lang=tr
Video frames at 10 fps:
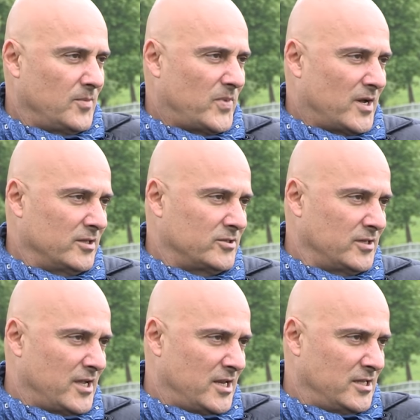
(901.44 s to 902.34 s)
en
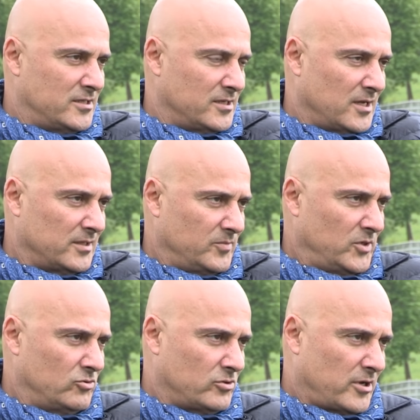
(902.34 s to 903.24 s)
pahalısını, en iyisini aldın bir
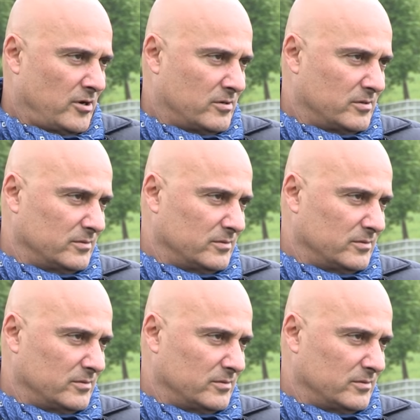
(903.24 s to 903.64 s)
gün sonra yok.